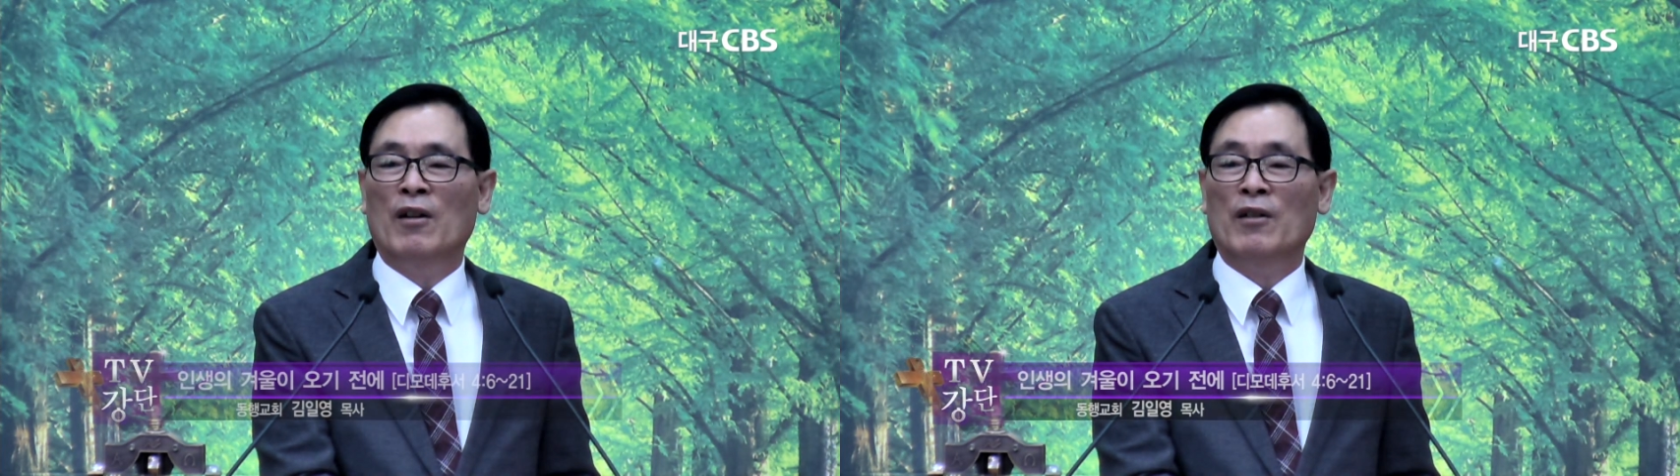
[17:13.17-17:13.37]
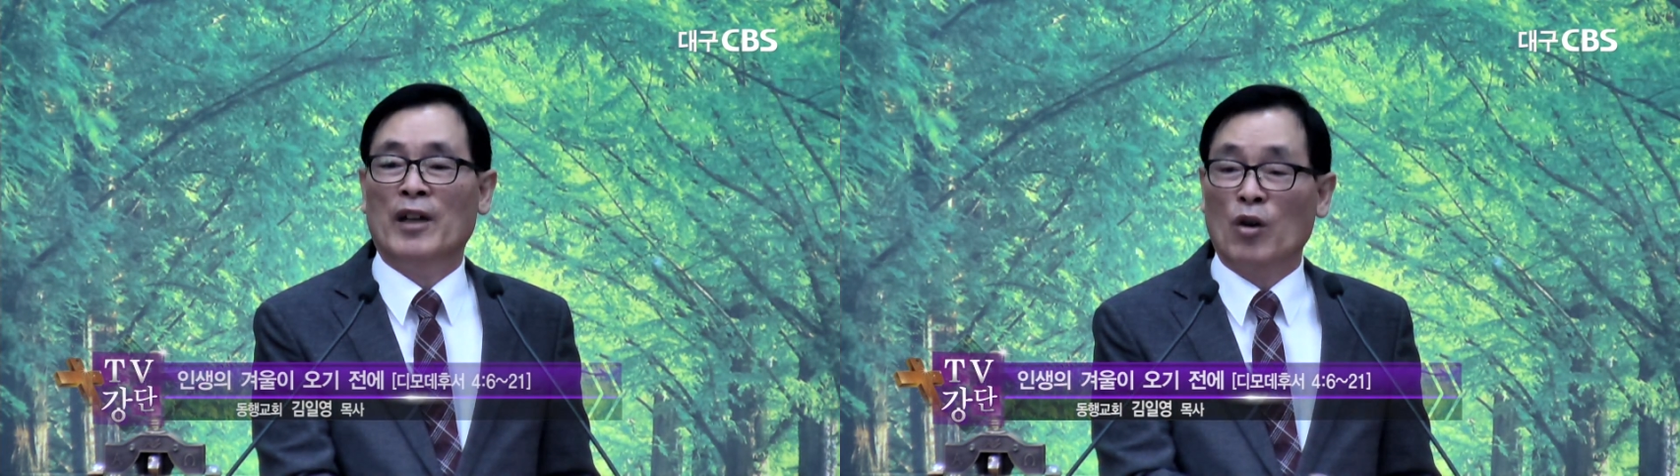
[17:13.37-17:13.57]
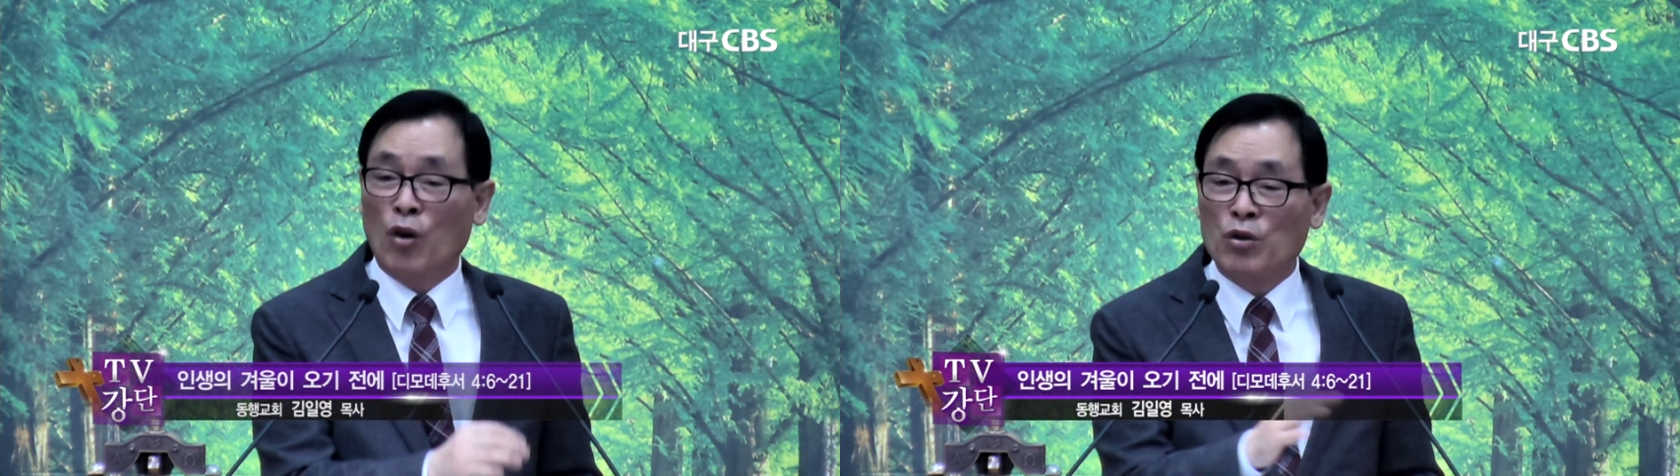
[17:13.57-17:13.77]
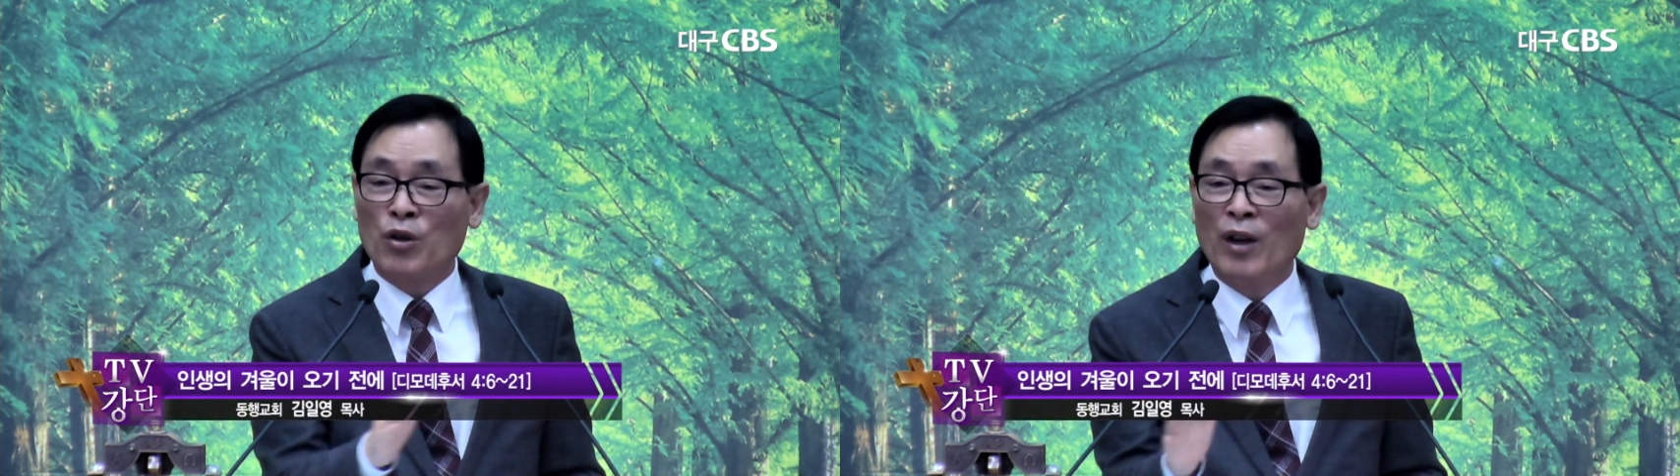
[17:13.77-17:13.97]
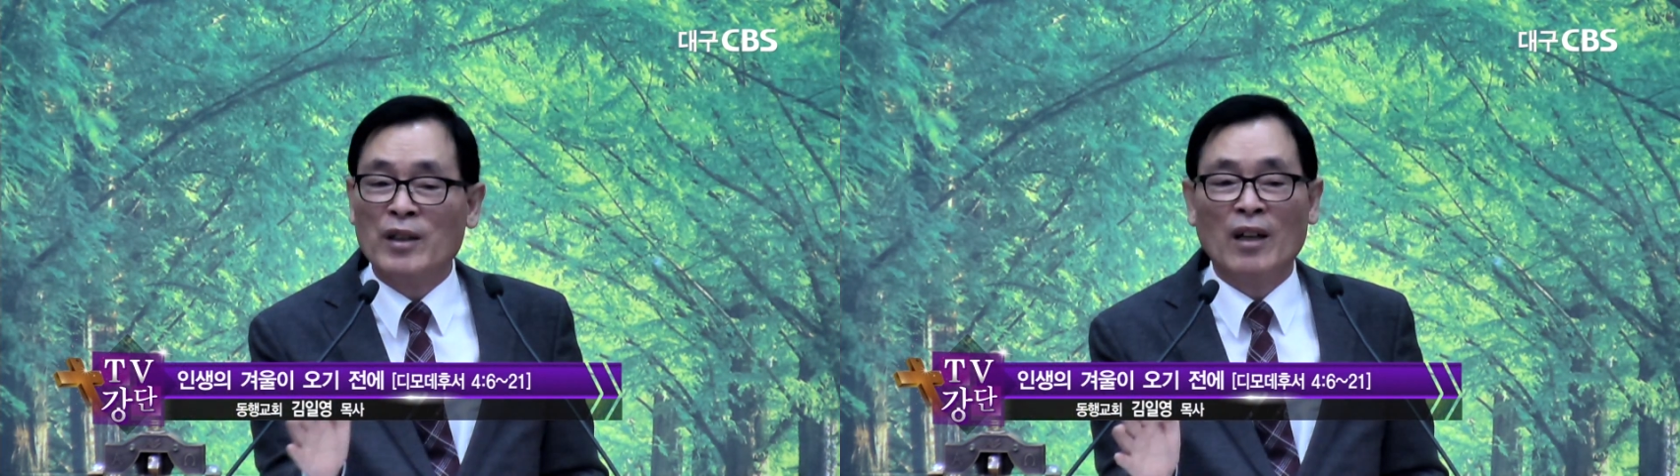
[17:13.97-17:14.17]
내가
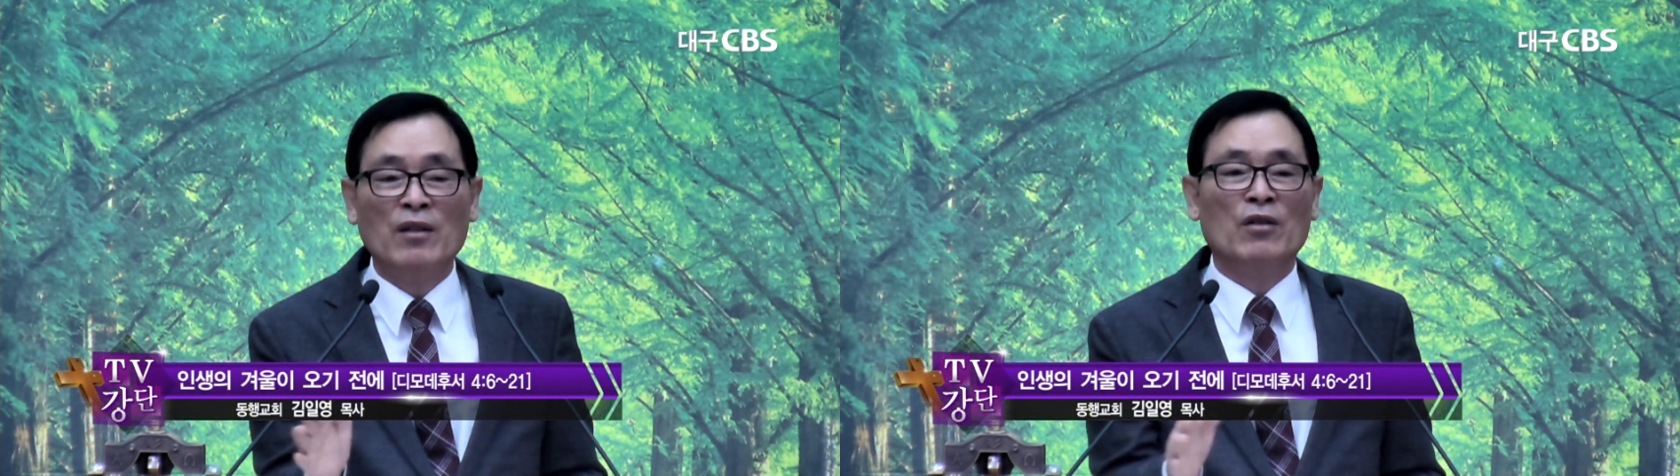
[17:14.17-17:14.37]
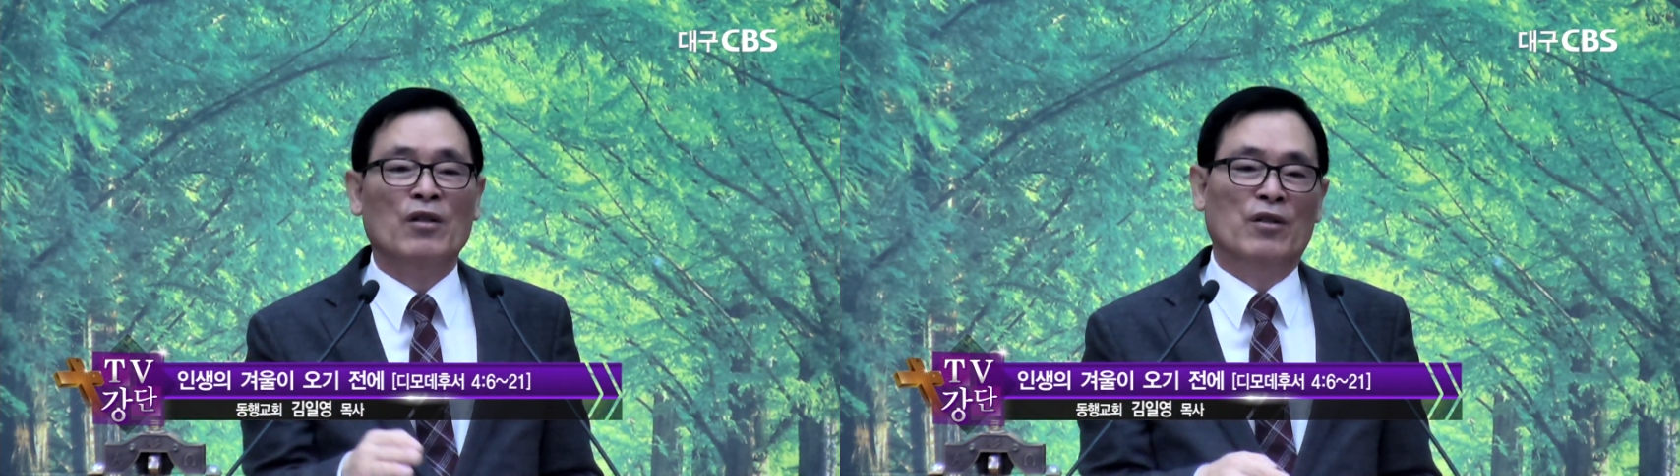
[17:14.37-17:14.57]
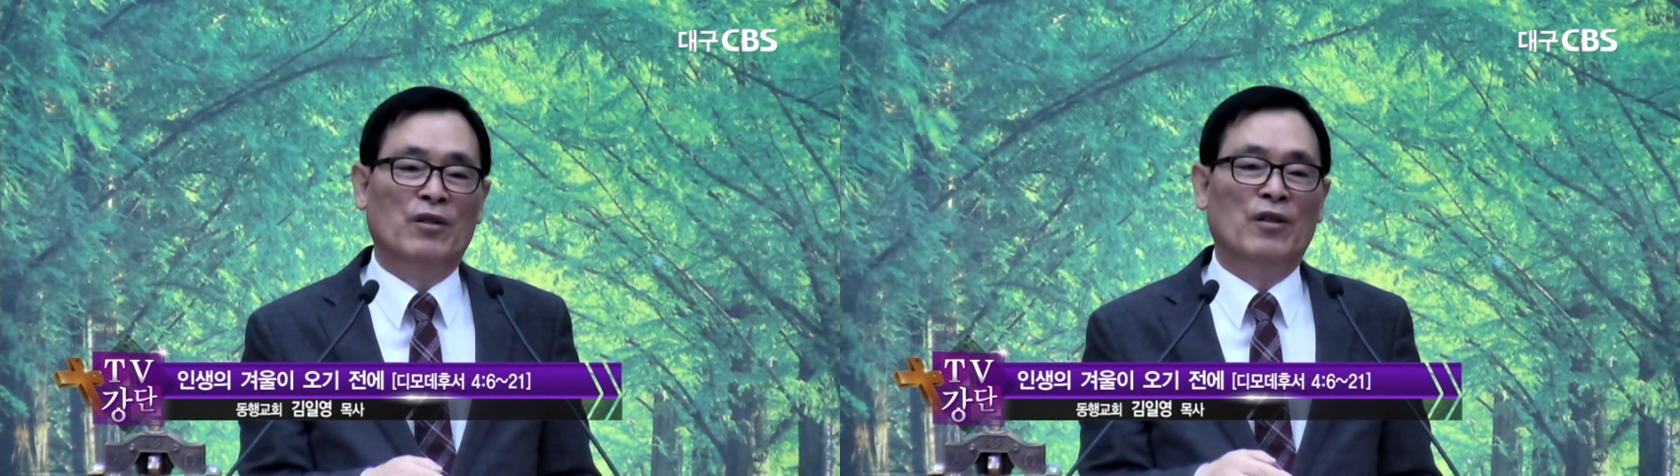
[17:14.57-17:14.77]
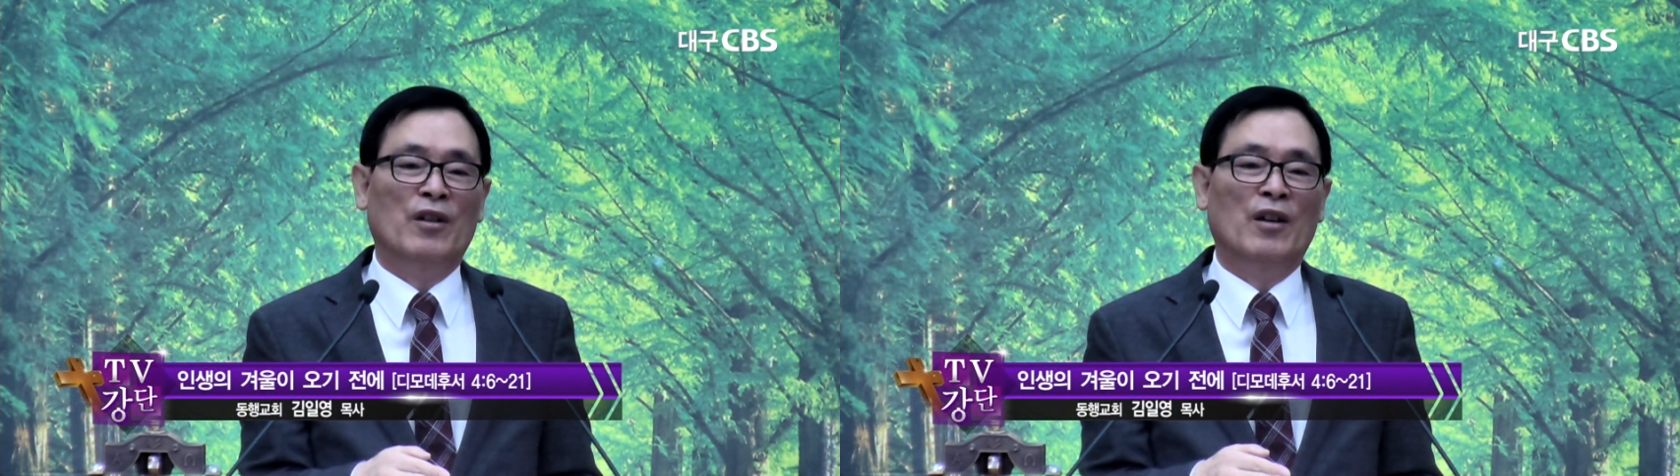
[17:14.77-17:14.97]
걱정하지 않을 것은